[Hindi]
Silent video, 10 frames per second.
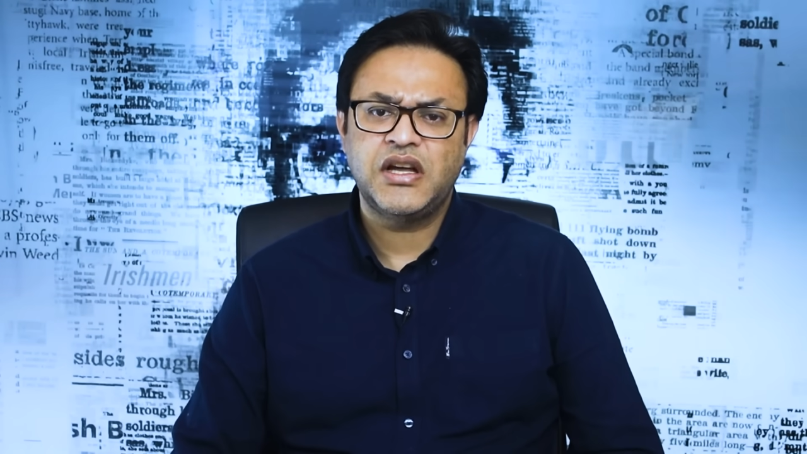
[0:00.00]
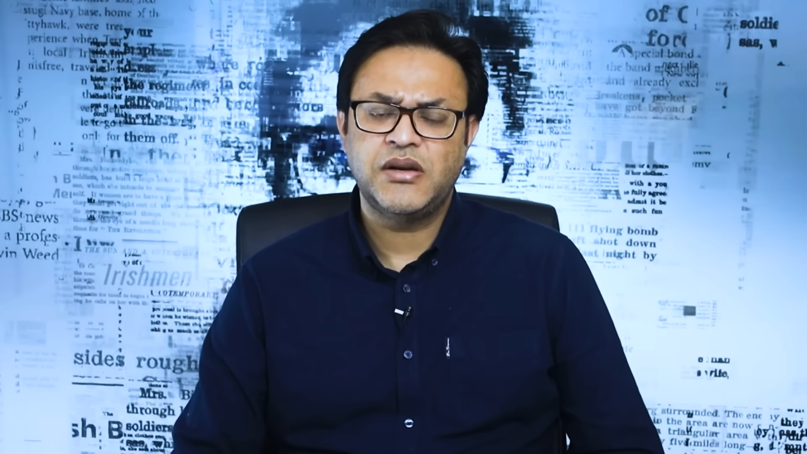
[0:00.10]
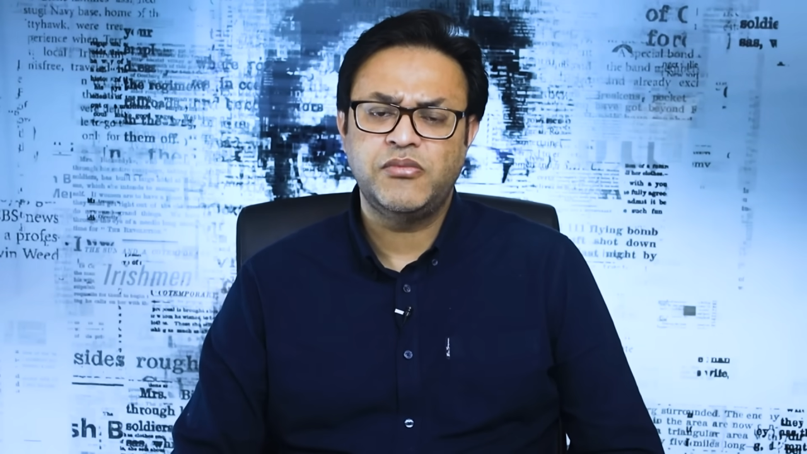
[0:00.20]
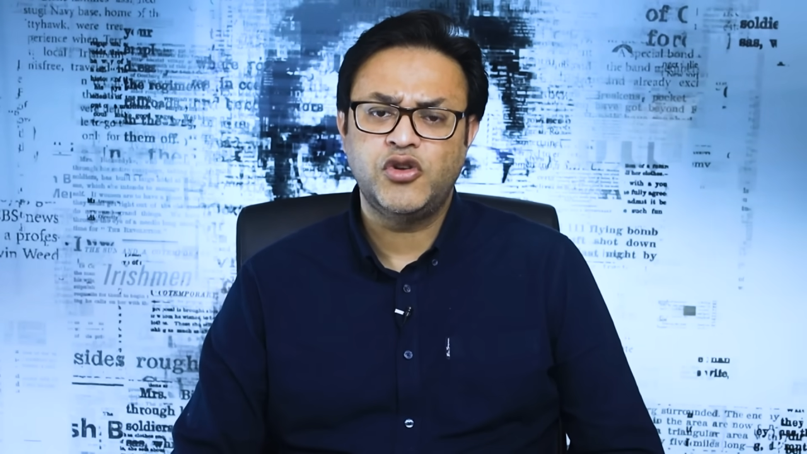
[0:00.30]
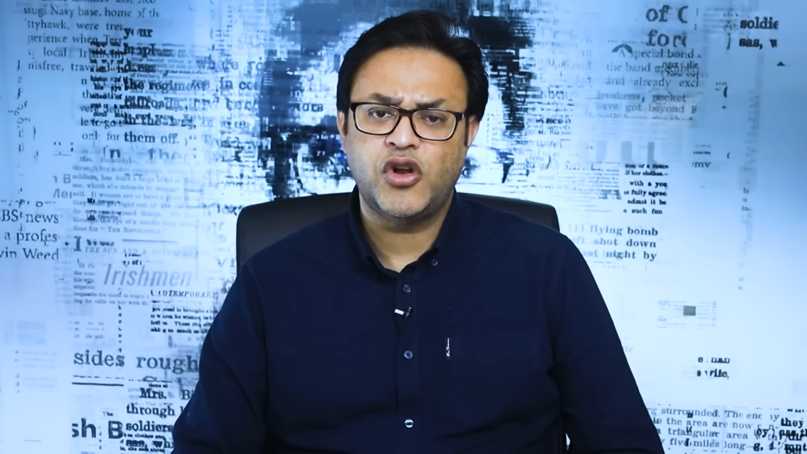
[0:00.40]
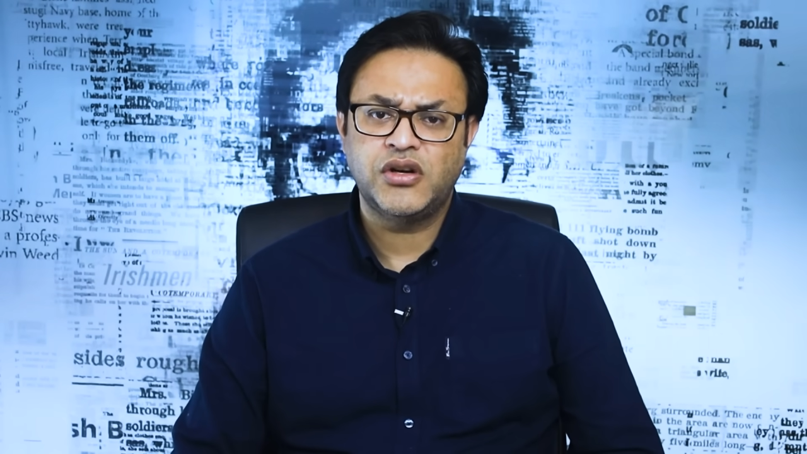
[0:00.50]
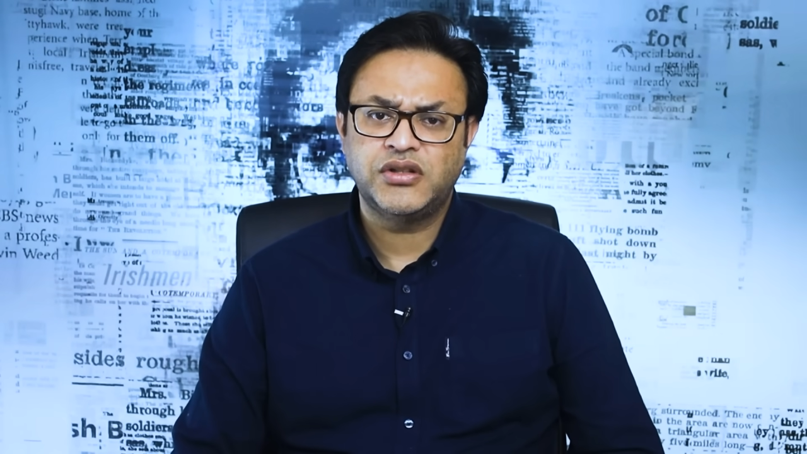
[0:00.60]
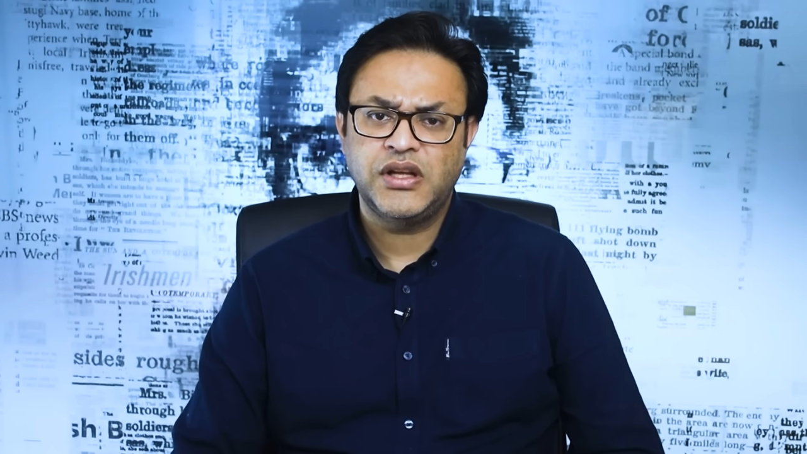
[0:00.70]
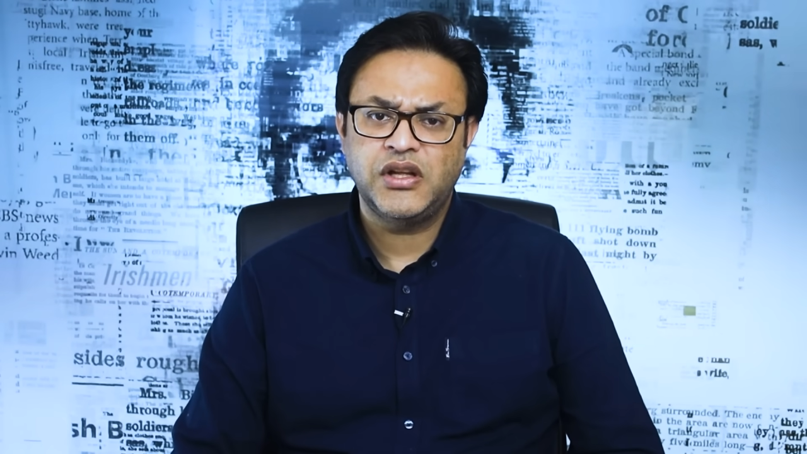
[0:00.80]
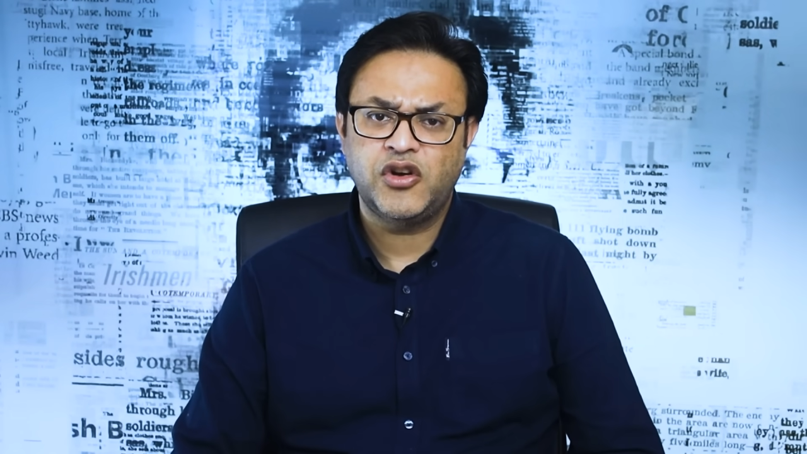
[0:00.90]
अरब डॉलर
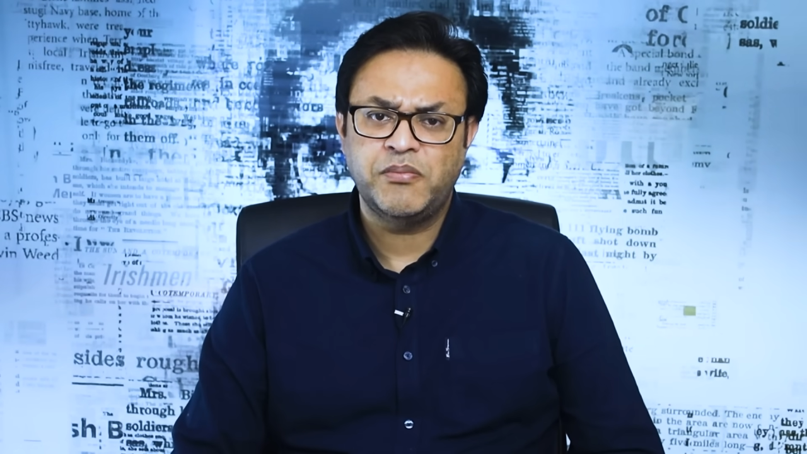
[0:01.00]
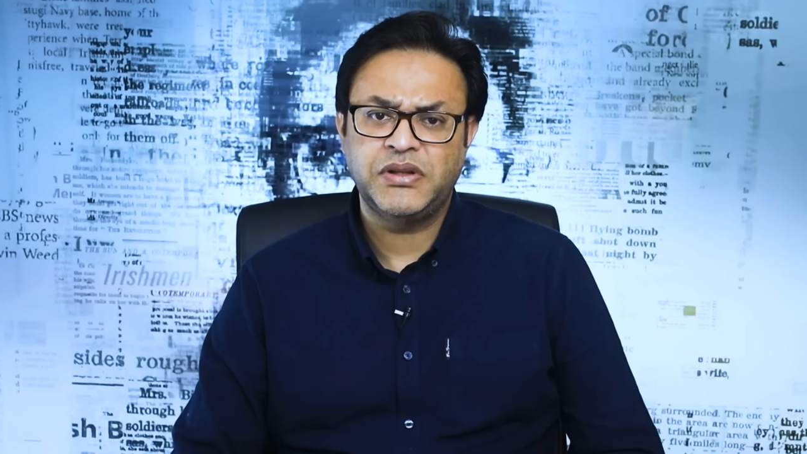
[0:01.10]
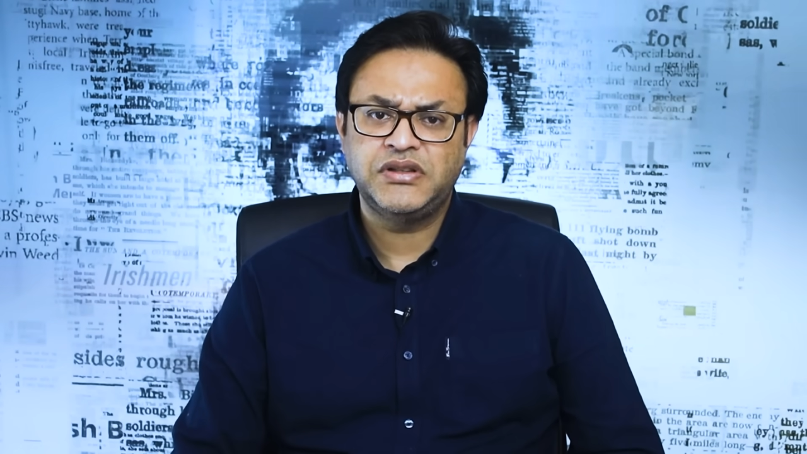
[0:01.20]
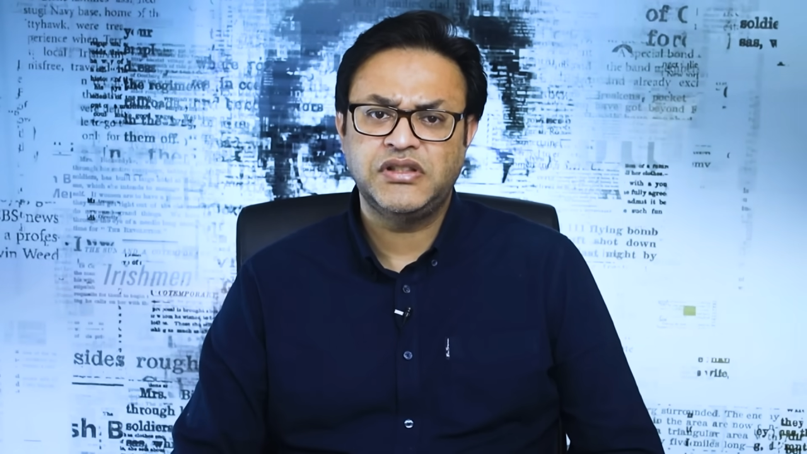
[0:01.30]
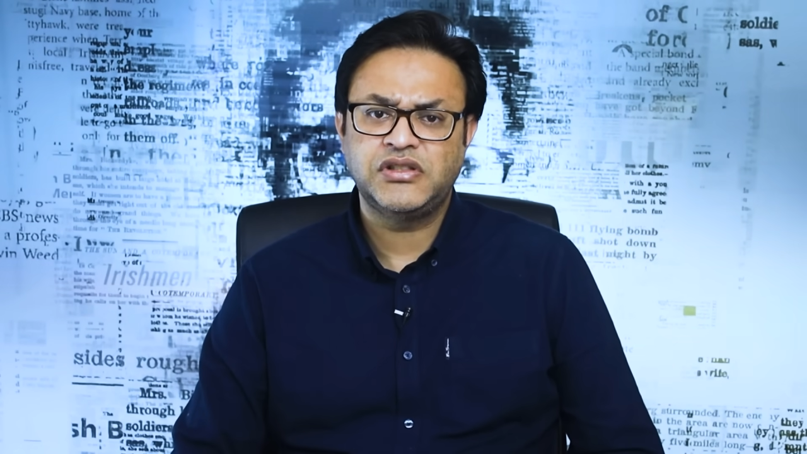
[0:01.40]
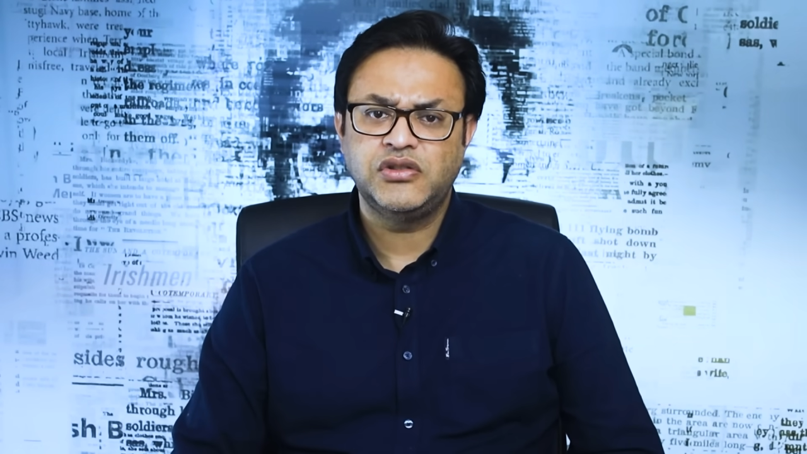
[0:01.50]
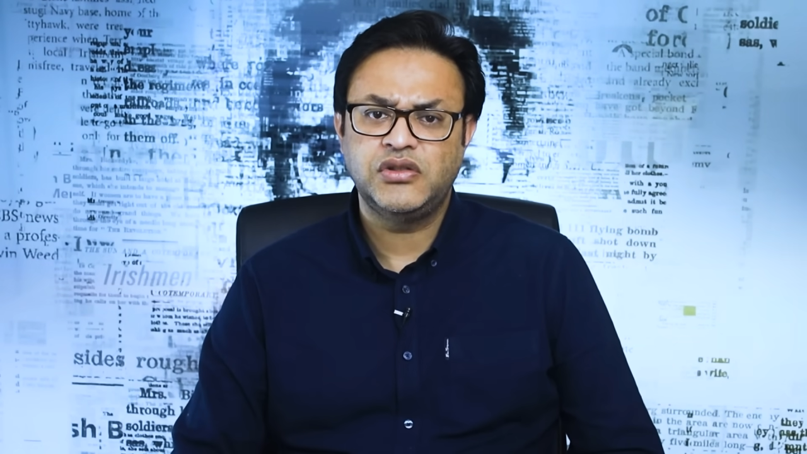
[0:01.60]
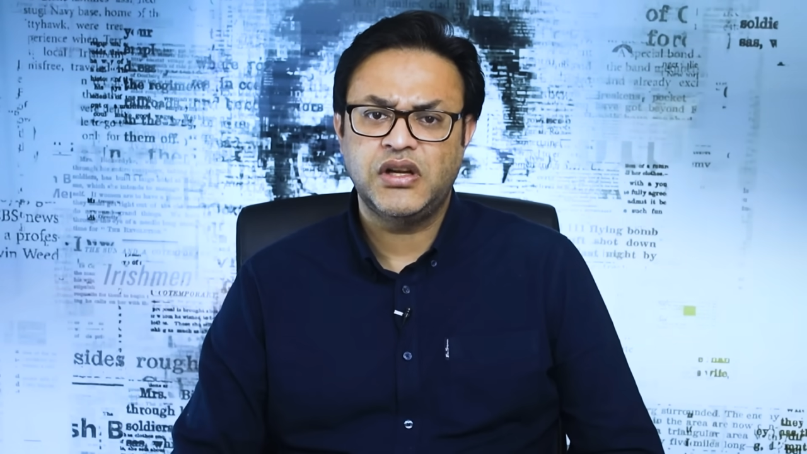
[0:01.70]
थे और 32